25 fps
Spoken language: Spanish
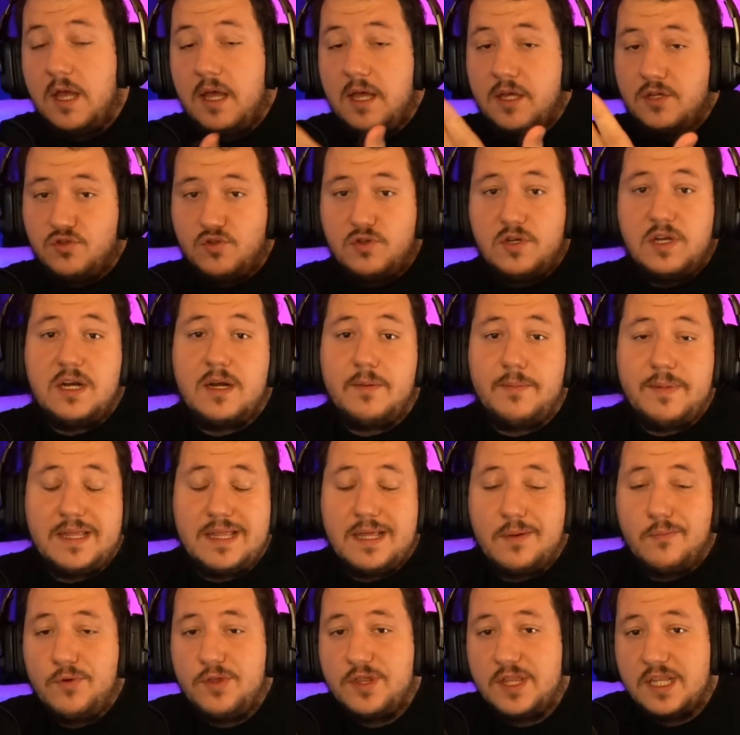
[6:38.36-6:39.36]
Es una
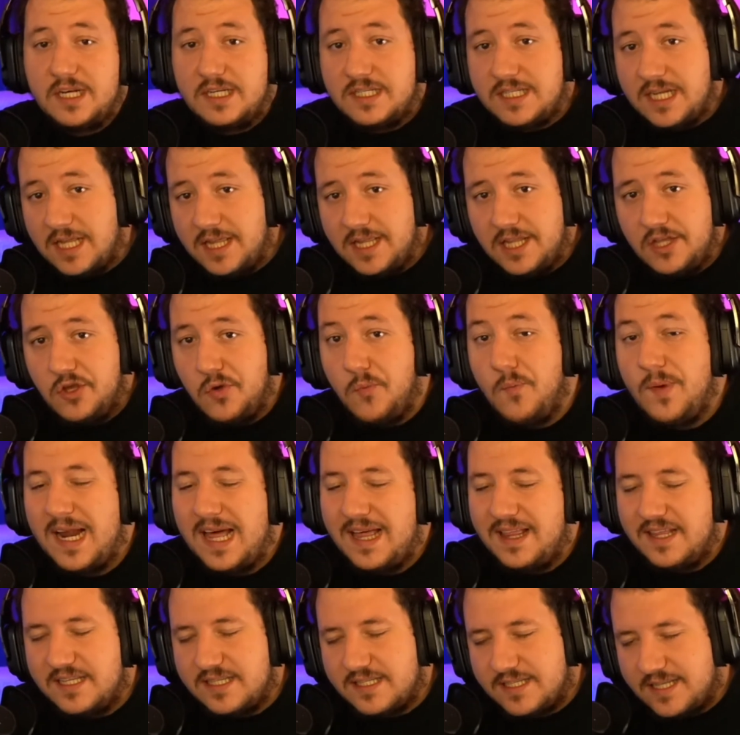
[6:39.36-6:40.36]
herramienta muy interesante, yo me
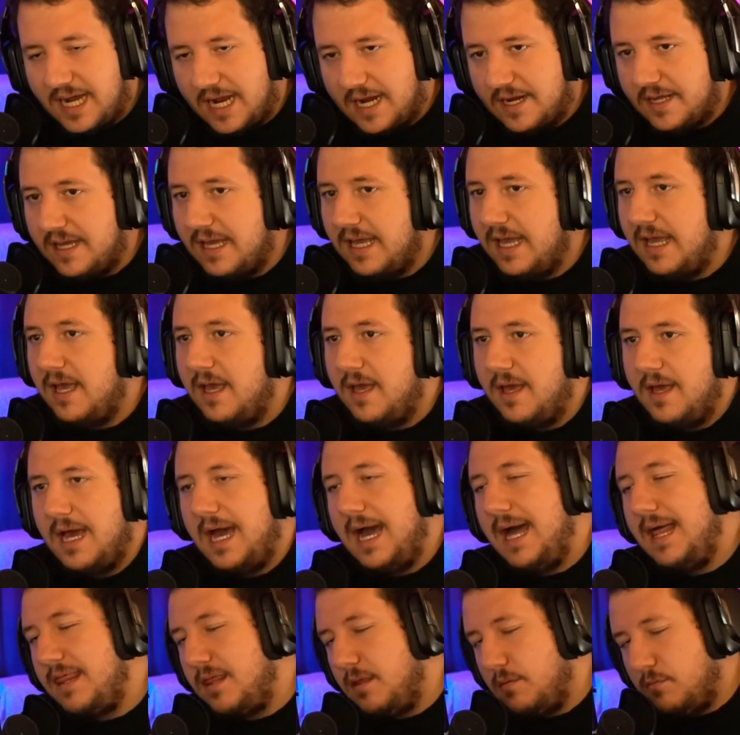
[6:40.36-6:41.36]
la descargué
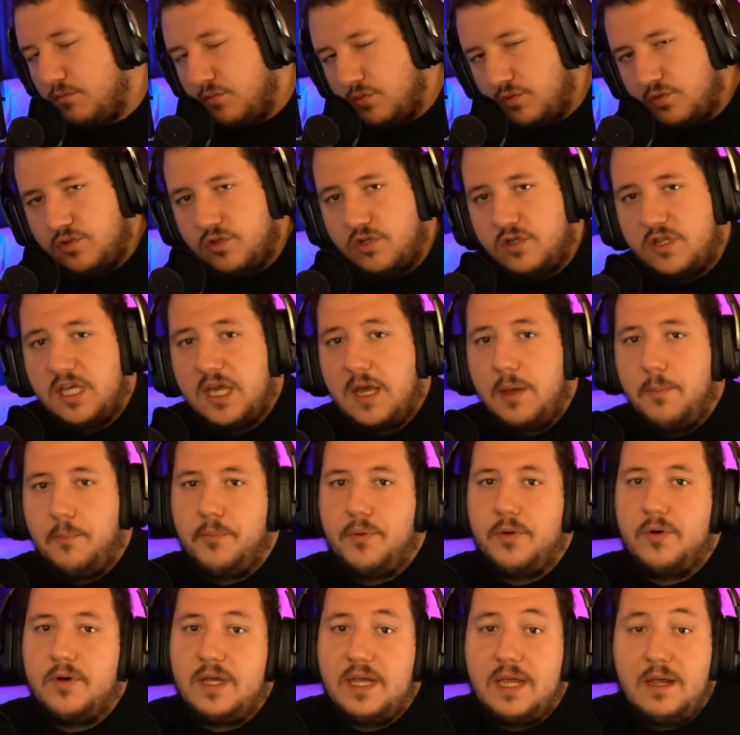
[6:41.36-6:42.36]
hace mucho
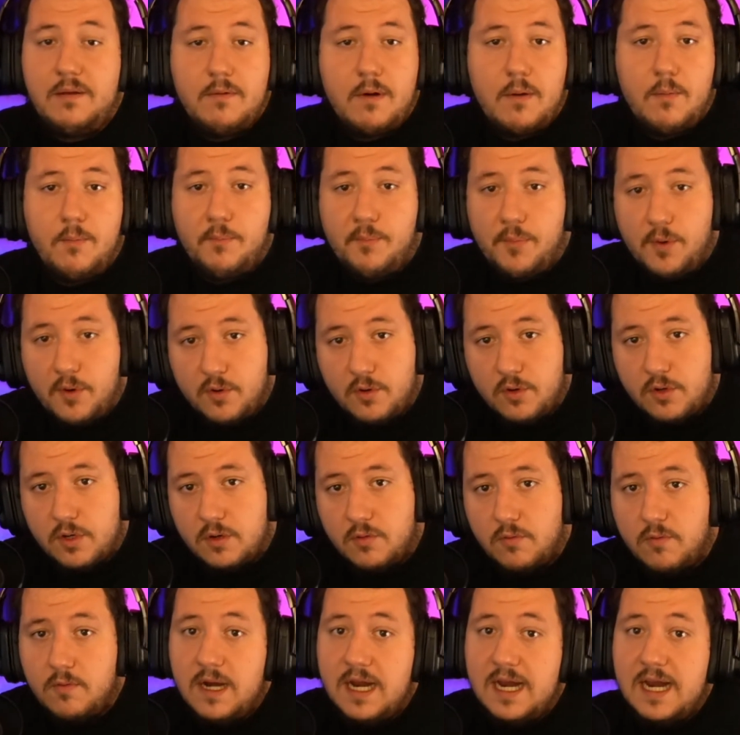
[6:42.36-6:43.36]
tiempo, iba un poco
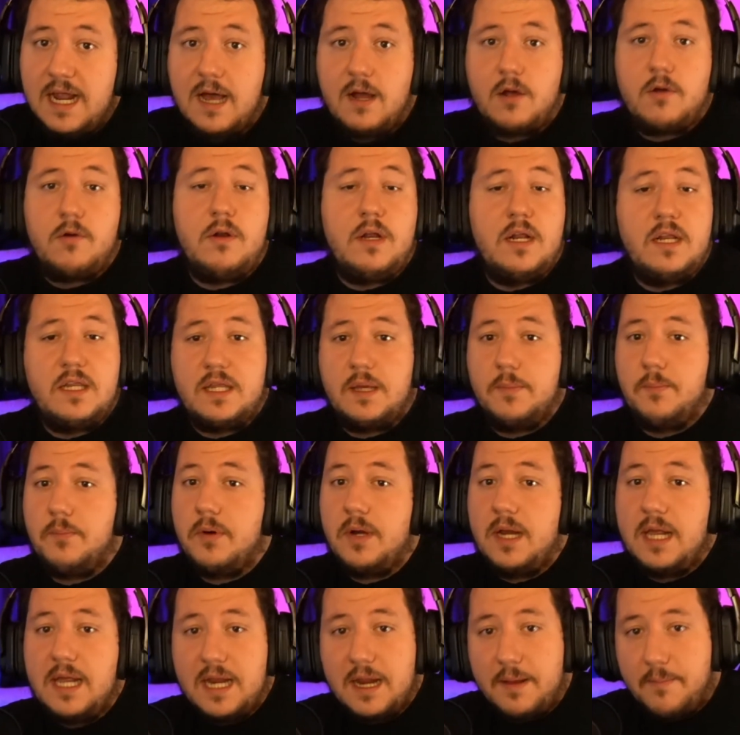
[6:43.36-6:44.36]
regulera, con el tiempo
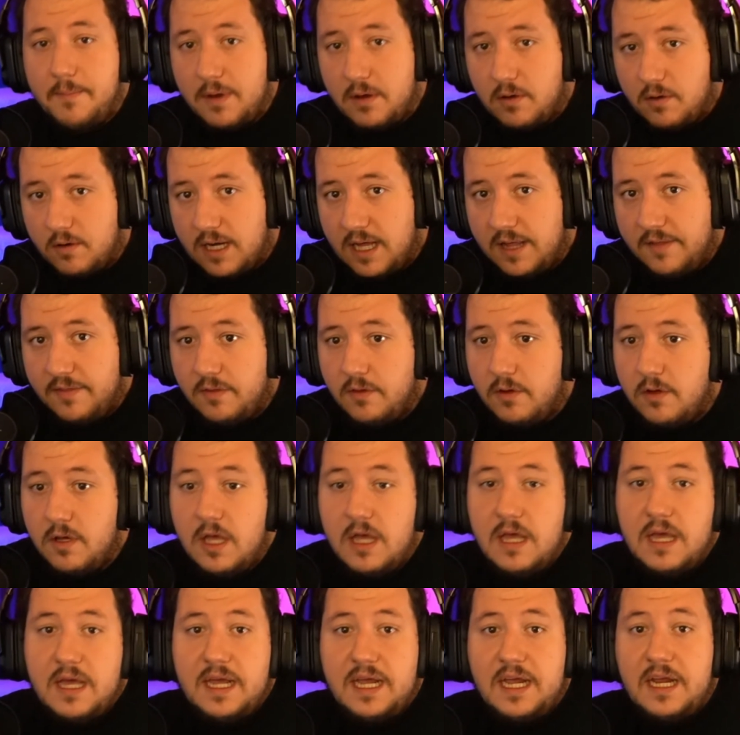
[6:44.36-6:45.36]
le irán mejorando
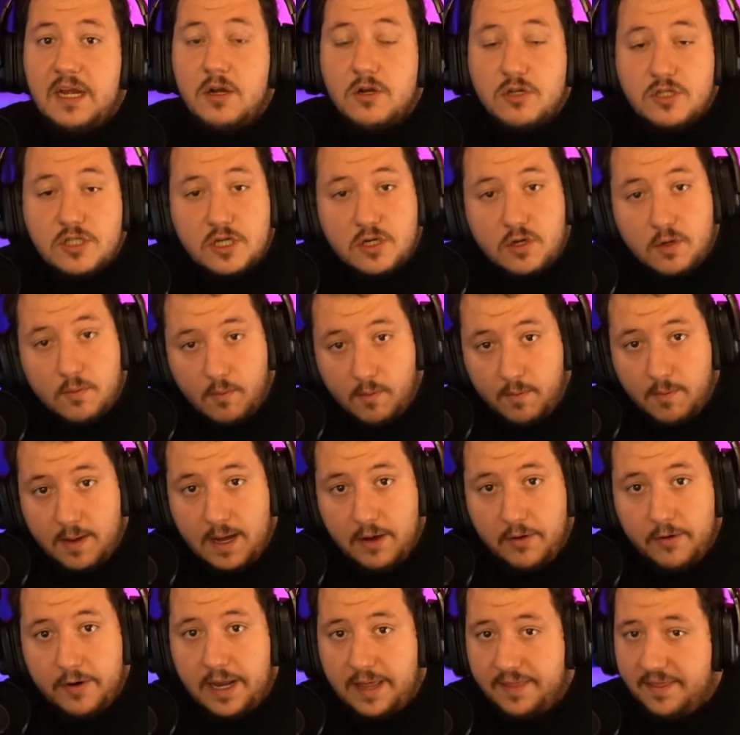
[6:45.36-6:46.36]
y no sé cómo va
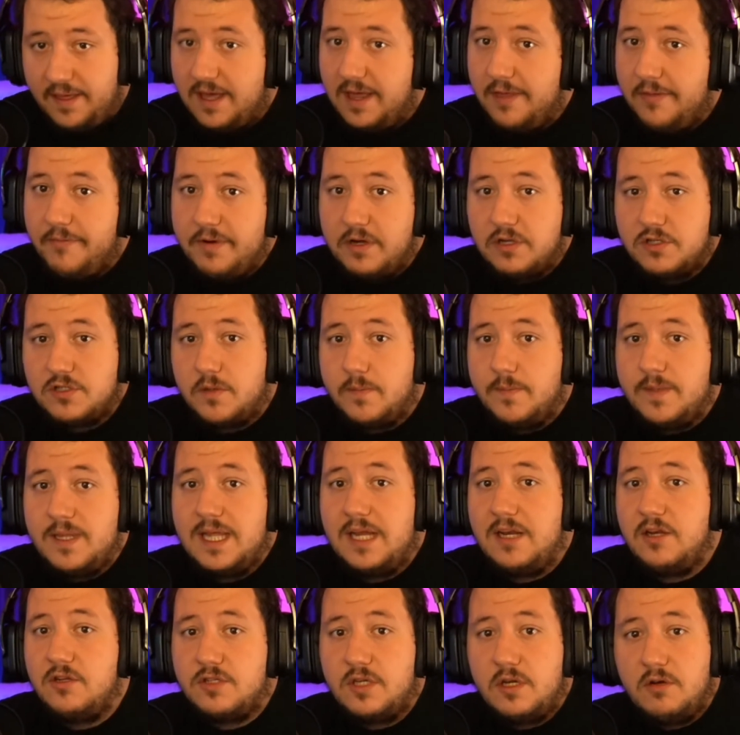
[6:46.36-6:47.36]
ahora, dejadme en los
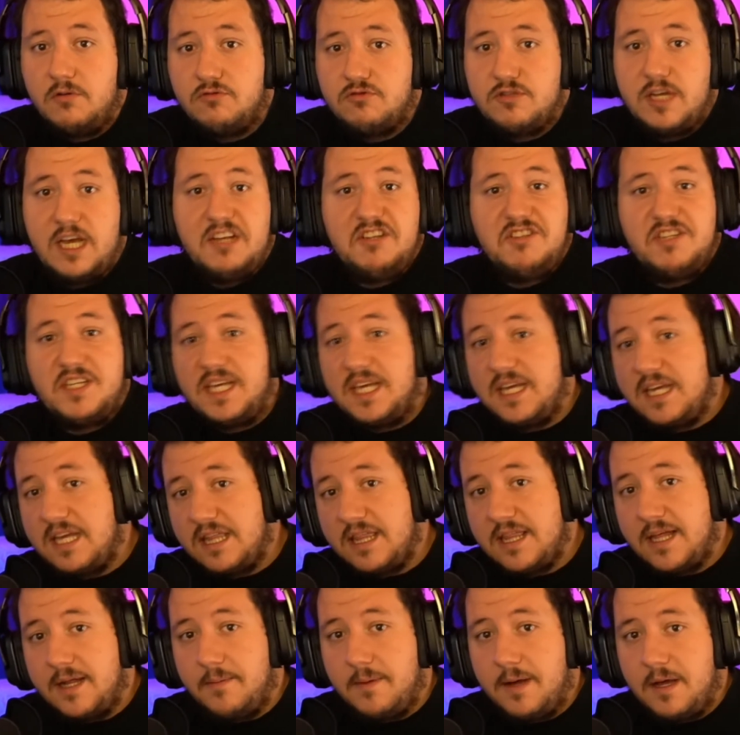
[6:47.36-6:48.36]
comentarios si lo usáis y qué
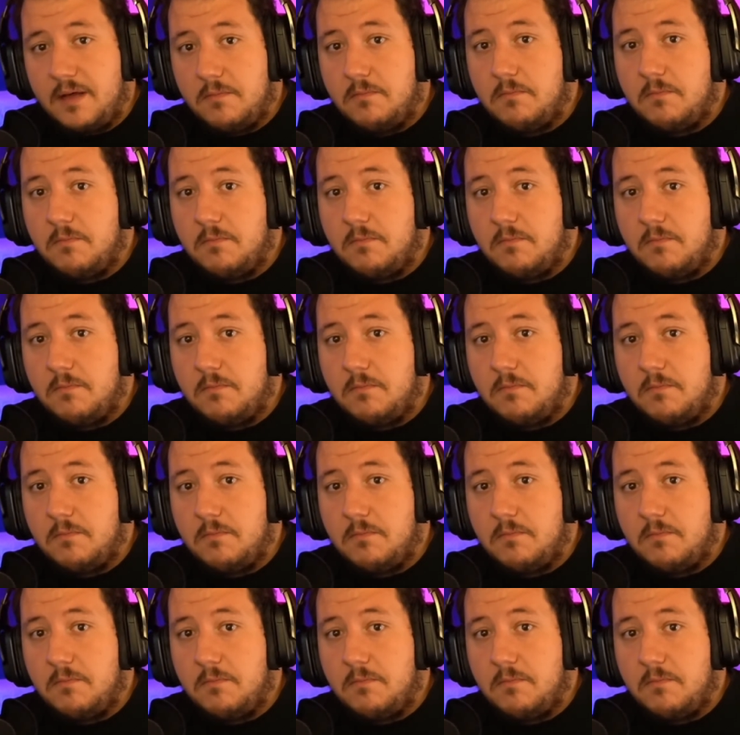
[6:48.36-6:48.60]
tal va.